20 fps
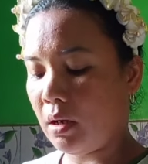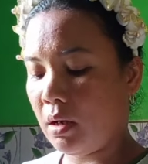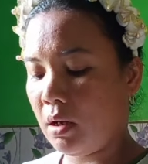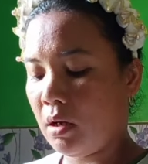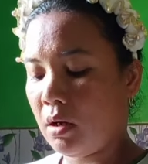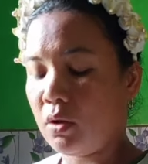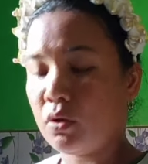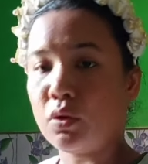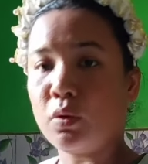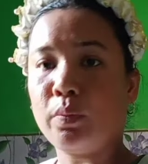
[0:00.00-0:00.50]

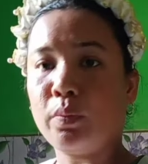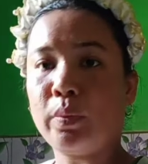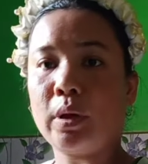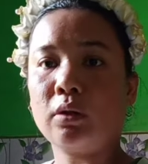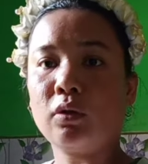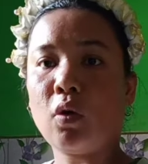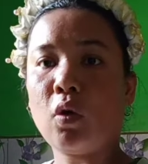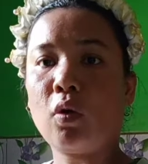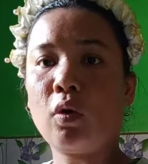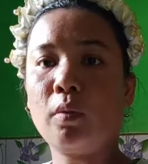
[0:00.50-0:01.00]
supir
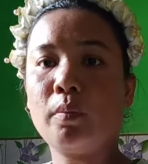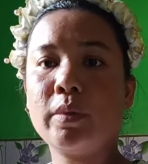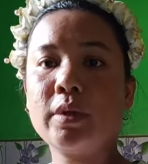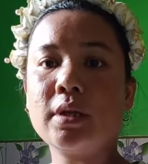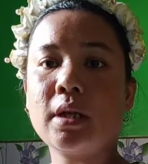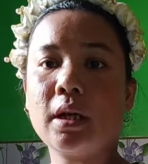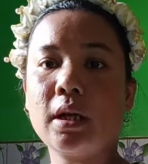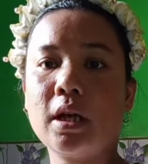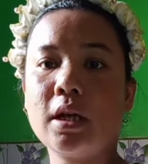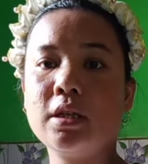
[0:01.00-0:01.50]
truk
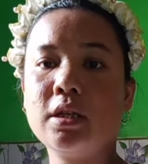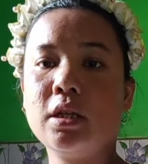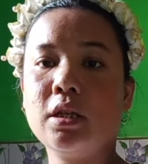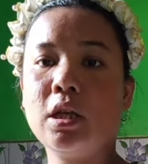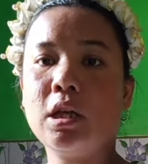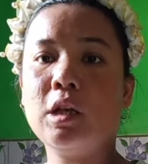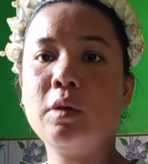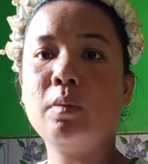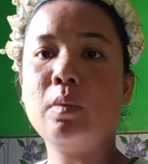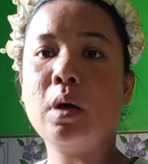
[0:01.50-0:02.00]
besar gajinya
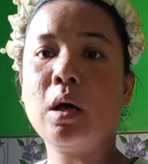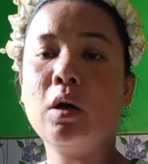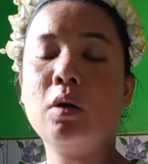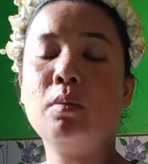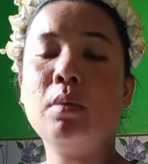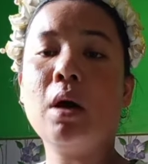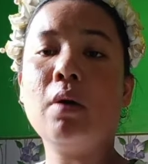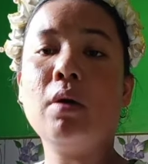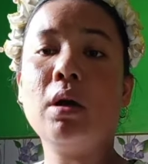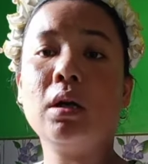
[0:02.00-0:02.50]
ini bawa,
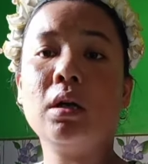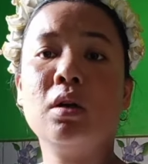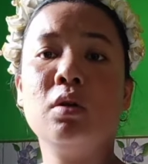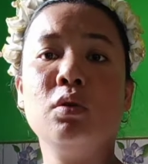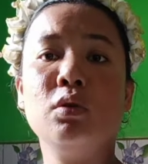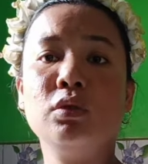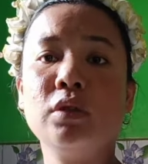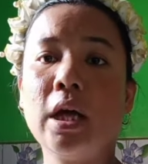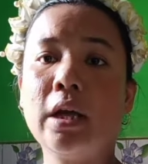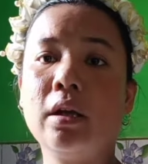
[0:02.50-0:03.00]
bawa ke
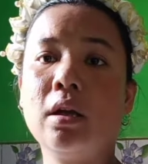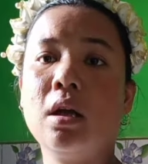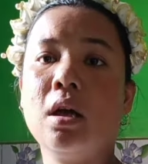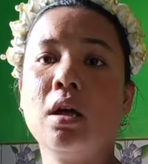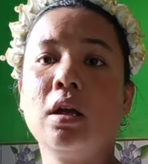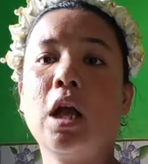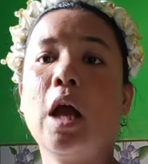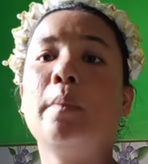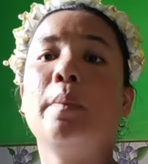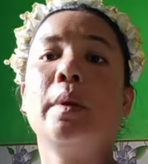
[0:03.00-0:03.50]
hutan
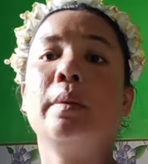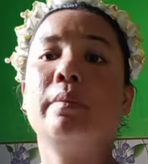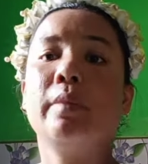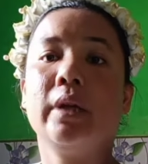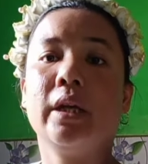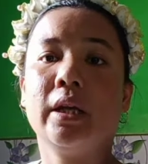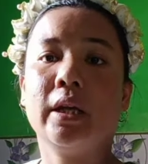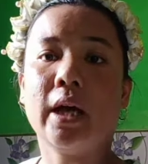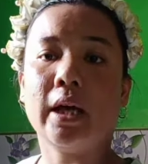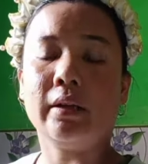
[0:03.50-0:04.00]
kapan
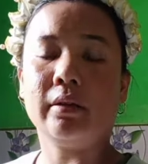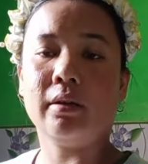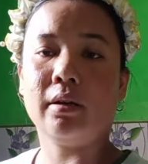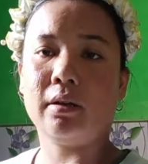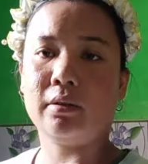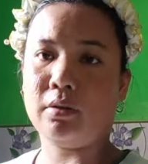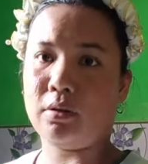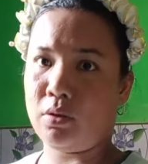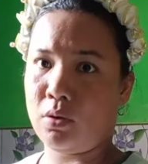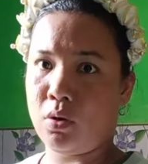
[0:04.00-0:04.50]
meningkatnya
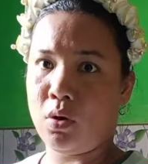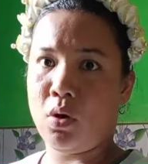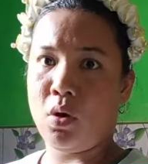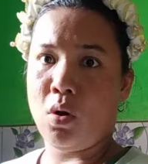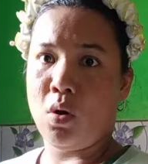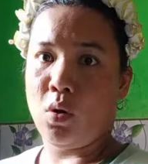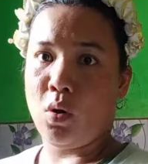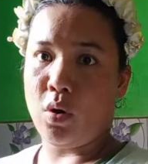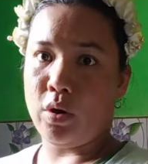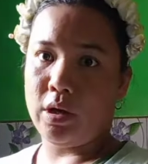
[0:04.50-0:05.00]
katanya
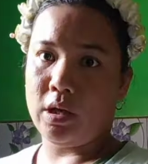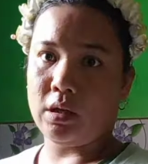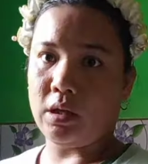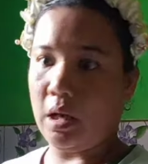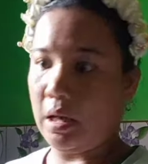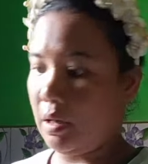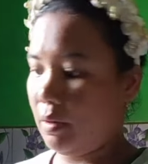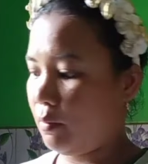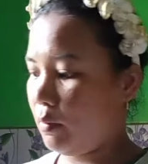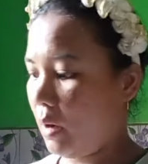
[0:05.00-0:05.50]
kok dia
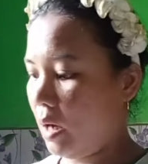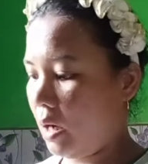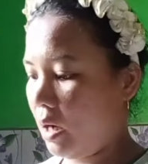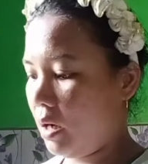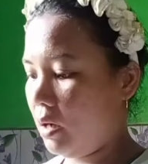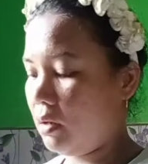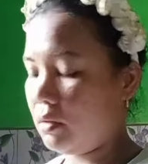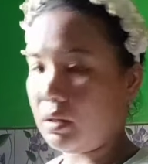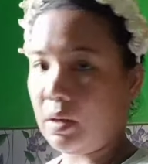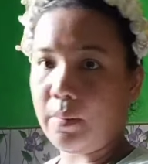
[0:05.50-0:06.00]
saya marah
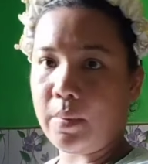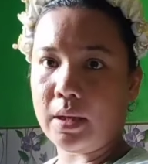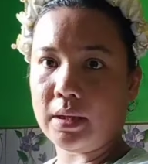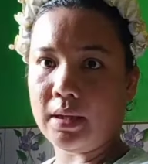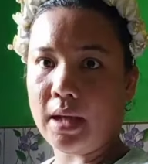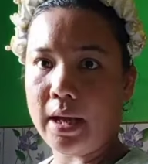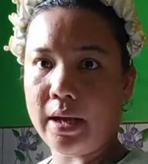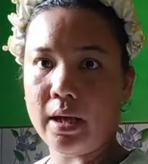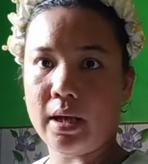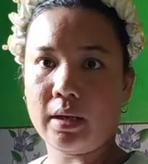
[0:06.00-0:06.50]
sama
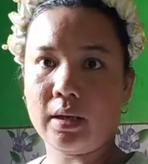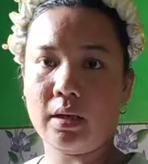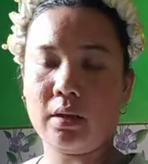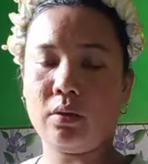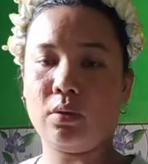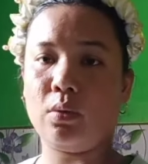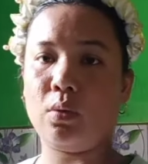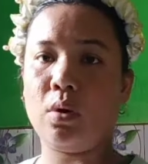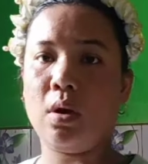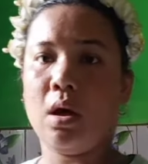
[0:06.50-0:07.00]
saya
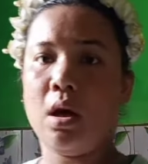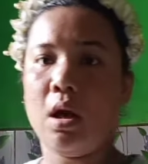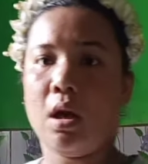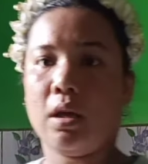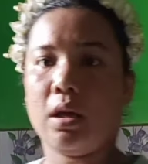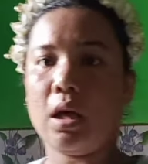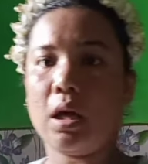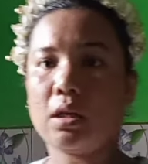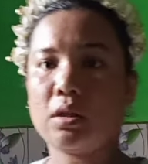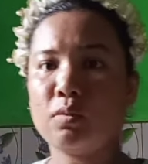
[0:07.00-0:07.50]
gitu
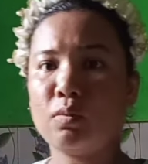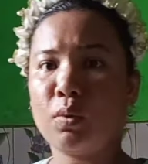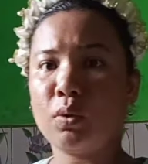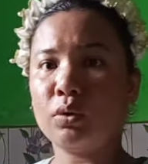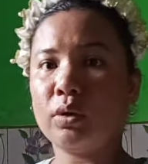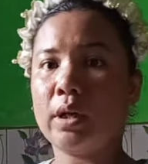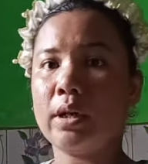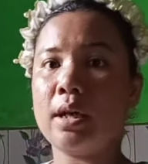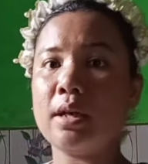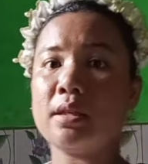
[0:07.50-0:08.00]
ya
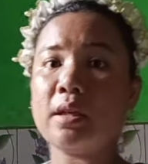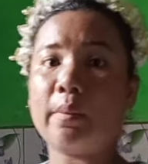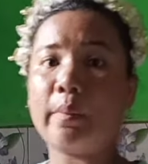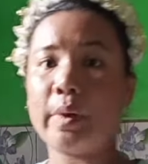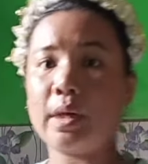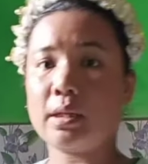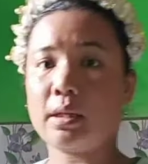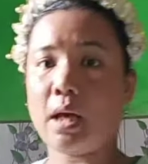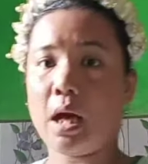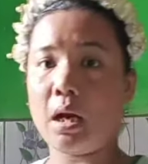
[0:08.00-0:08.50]
buktinya sampai
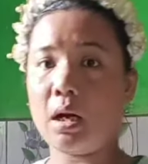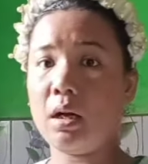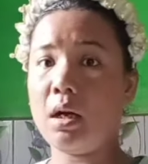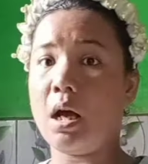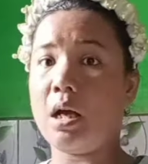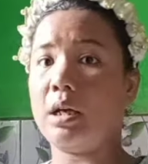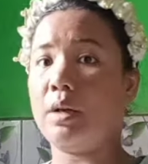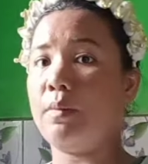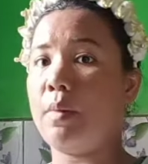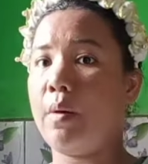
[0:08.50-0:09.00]
sekarang nggak
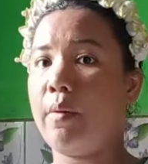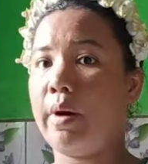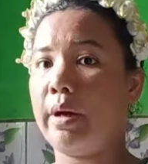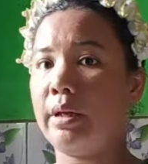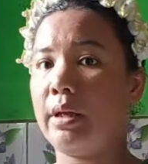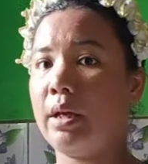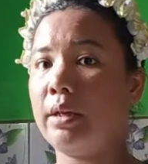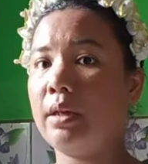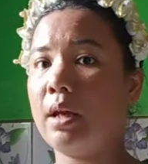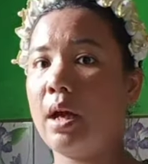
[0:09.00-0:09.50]
dibawa
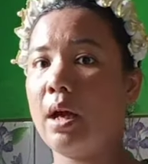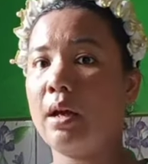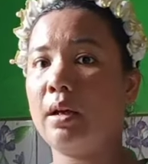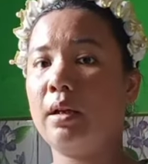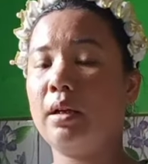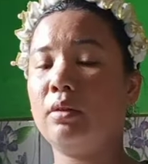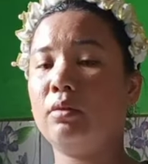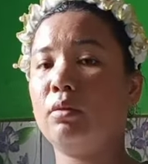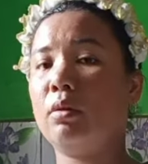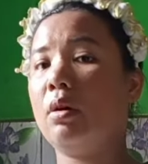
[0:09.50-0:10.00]
nyonya ya,
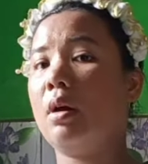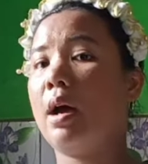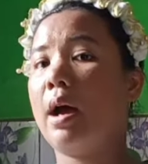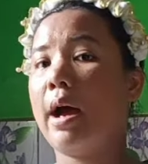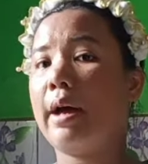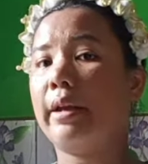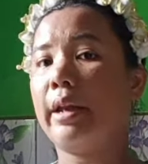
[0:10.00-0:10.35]
itu ada